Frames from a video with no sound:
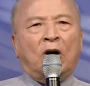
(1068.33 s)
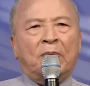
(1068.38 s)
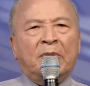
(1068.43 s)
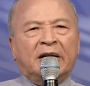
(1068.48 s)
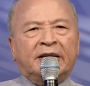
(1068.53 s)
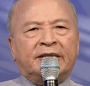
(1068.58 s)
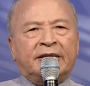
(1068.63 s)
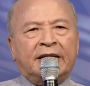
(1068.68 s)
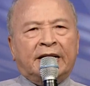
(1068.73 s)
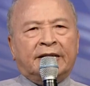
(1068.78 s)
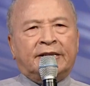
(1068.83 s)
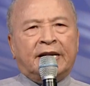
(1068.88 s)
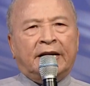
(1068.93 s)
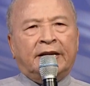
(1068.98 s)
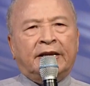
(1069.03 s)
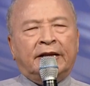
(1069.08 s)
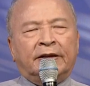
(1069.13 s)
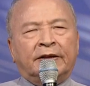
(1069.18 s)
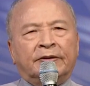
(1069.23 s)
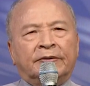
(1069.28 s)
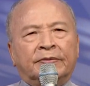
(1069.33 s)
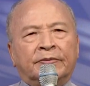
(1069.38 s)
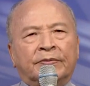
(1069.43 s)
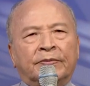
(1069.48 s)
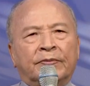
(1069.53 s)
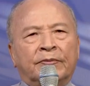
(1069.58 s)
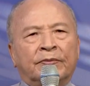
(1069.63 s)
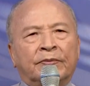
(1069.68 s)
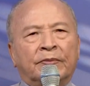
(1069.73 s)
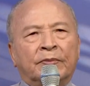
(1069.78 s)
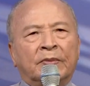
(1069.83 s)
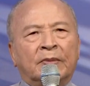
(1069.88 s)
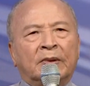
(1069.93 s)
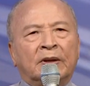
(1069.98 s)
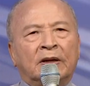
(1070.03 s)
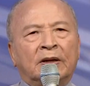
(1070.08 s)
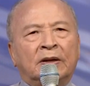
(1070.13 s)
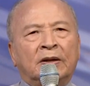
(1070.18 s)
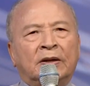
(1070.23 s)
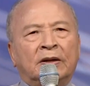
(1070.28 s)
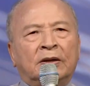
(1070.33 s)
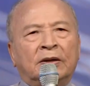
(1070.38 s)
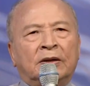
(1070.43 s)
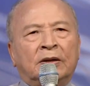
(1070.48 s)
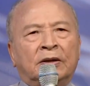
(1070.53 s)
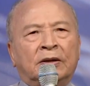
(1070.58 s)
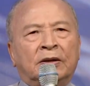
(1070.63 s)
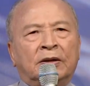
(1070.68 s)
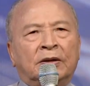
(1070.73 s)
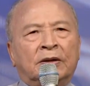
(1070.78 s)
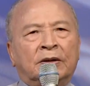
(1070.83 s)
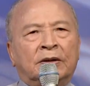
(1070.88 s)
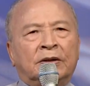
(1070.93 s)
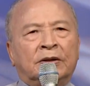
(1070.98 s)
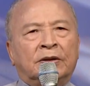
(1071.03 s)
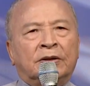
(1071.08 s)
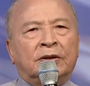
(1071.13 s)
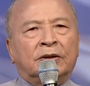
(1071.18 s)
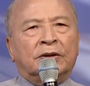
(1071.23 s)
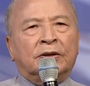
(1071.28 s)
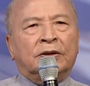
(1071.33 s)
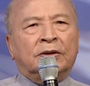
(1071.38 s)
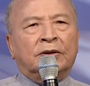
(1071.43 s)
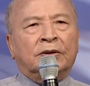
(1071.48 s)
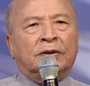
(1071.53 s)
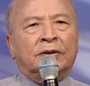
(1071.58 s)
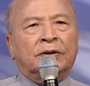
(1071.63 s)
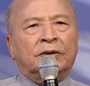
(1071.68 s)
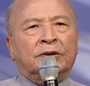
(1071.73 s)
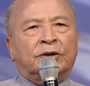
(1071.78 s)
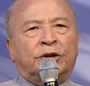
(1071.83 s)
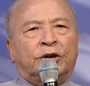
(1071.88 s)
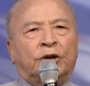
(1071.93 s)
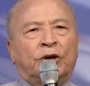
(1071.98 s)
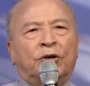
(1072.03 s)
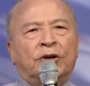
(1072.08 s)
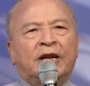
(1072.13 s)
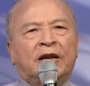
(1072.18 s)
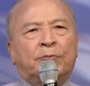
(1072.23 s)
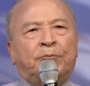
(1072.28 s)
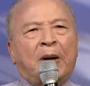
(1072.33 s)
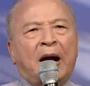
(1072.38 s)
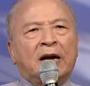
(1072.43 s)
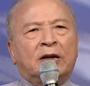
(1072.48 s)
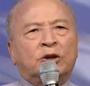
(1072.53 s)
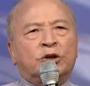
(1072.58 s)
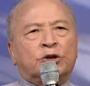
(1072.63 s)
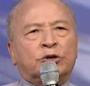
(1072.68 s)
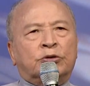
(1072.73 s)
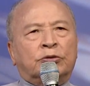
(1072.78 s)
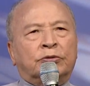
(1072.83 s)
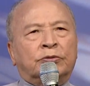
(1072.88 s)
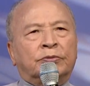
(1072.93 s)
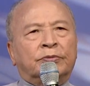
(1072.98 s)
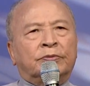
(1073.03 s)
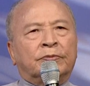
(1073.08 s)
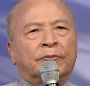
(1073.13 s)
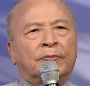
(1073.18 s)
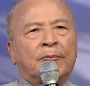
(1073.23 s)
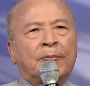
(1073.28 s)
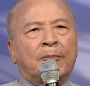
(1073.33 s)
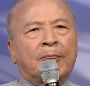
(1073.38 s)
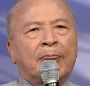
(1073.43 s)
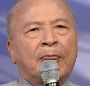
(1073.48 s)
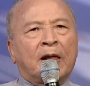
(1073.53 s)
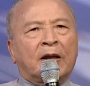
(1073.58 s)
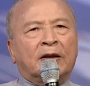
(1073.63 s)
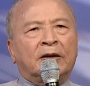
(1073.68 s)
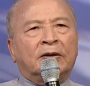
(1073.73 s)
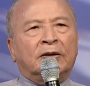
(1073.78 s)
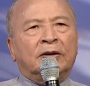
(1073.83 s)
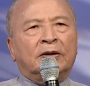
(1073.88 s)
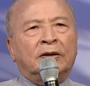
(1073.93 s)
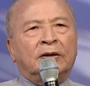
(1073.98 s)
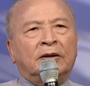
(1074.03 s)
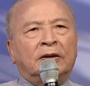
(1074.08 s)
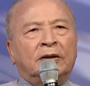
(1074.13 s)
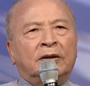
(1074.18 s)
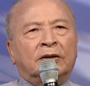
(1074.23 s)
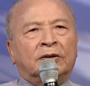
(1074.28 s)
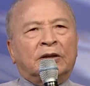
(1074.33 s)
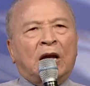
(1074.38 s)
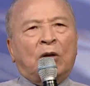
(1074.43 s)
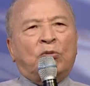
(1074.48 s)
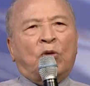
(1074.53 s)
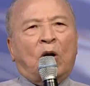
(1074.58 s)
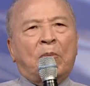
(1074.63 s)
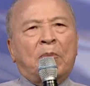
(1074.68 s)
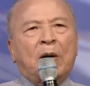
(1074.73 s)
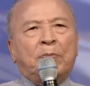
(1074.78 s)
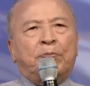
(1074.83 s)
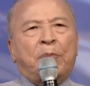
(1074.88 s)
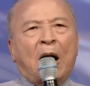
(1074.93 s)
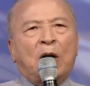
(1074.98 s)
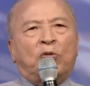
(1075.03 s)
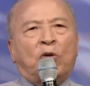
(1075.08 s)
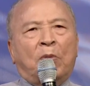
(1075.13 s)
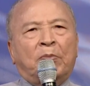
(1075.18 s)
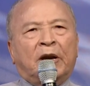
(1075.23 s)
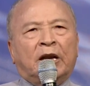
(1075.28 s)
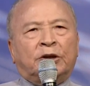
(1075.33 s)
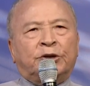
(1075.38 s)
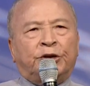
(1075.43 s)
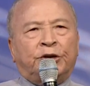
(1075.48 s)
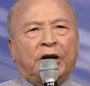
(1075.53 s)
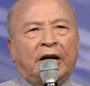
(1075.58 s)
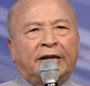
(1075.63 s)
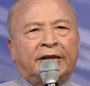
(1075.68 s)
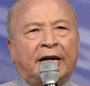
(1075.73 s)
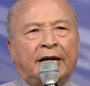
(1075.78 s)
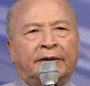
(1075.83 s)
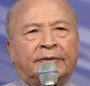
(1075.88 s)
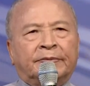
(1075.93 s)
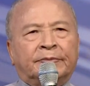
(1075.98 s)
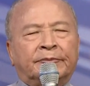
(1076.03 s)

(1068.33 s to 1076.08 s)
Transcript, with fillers: 们谢谢你，耶稣，我们谢谢你，求你帮助。求你帮助，让我们把我们的缺点，